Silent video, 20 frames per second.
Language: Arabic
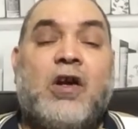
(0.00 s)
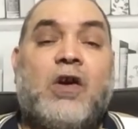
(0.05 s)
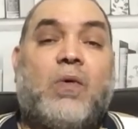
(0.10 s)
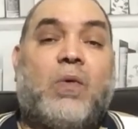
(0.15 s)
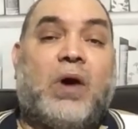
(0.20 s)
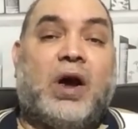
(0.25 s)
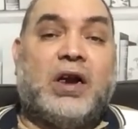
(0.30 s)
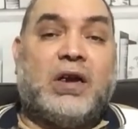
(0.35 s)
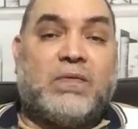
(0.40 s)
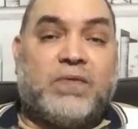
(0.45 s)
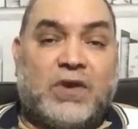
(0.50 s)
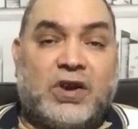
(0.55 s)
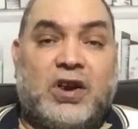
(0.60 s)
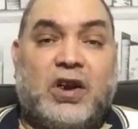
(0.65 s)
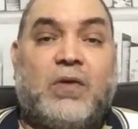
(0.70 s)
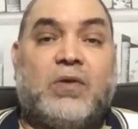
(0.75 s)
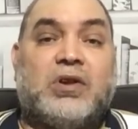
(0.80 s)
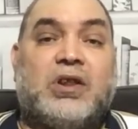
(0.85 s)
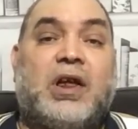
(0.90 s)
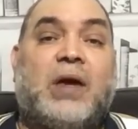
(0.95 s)

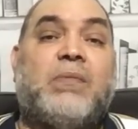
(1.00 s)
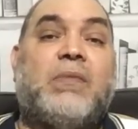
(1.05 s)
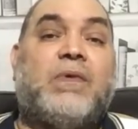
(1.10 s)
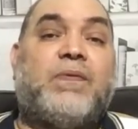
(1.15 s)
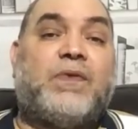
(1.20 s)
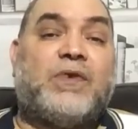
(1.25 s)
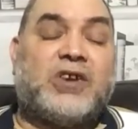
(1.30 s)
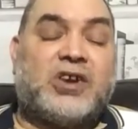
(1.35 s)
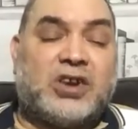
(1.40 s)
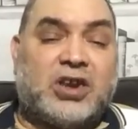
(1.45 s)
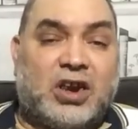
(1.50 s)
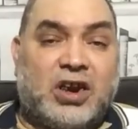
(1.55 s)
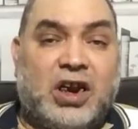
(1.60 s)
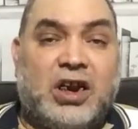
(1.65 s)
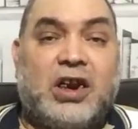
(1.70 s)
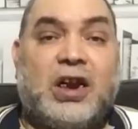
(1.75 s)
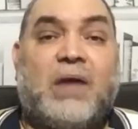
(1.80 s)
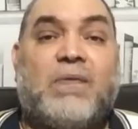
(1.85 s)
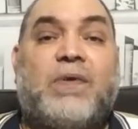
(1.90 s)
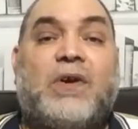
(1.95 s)
وهيتفضح قدام
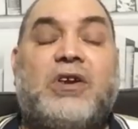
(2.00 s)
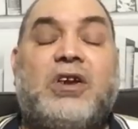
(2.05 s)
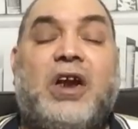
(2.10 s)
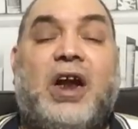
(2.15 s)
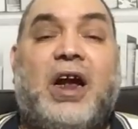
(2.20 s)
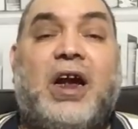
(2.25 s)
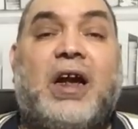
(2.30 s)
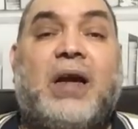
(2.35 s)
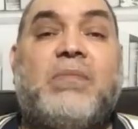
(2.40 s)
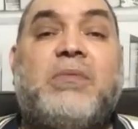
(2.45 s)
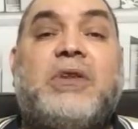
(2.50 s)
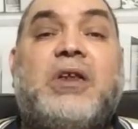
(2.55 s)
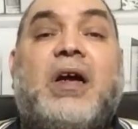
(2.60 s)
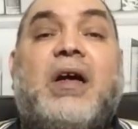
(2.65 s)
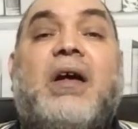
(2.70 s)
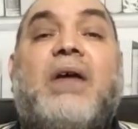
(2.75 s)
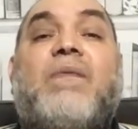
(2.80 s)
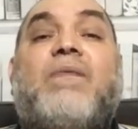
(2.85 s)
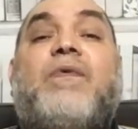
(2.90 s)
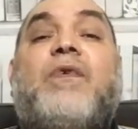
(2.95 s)
الفلسطينيه فضيحه
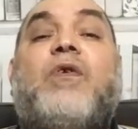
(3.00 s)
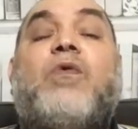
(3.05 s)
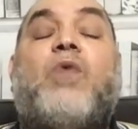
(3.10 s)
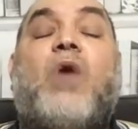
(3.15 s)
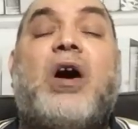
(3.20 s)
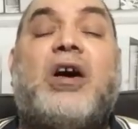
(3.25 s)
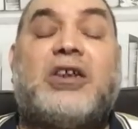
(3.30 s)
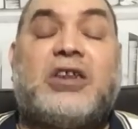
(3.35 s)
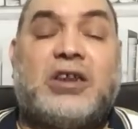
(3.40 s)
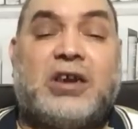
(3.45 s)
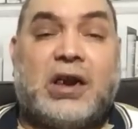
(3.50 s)
جامده في الوقت